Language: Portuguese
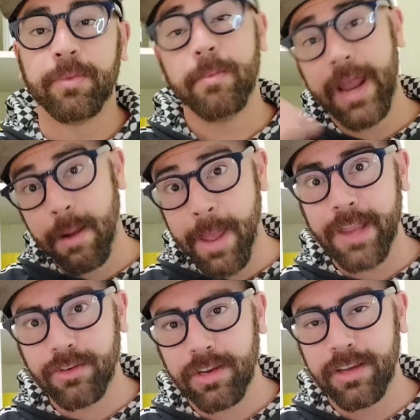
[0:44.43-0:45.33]

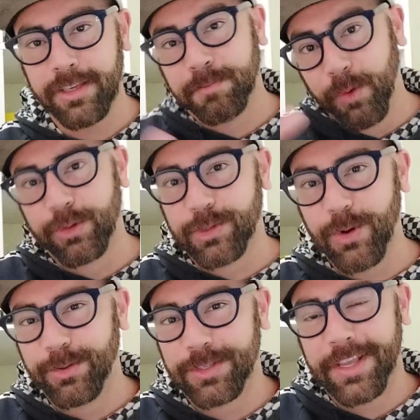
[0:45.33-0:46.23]
Primeiramente,
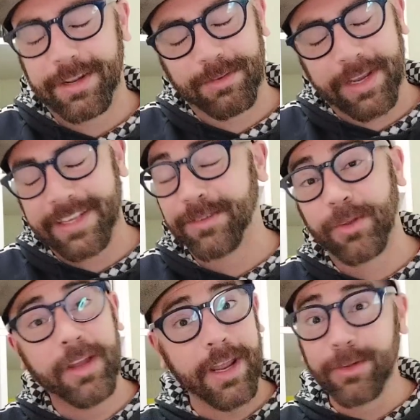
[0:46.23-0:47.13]
expulsou um certo. Eu
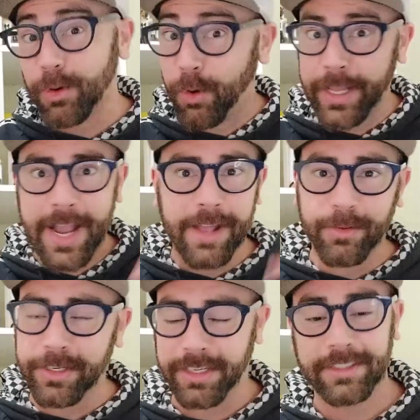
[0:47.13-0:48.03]
tô, eu tô coringado
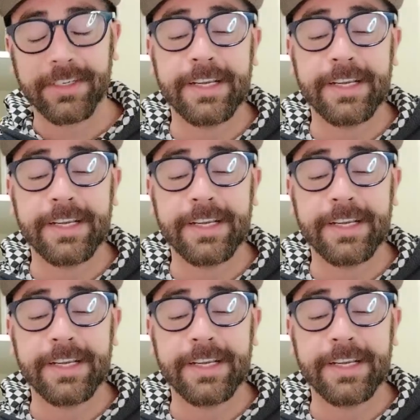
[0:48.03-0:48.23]
hoje.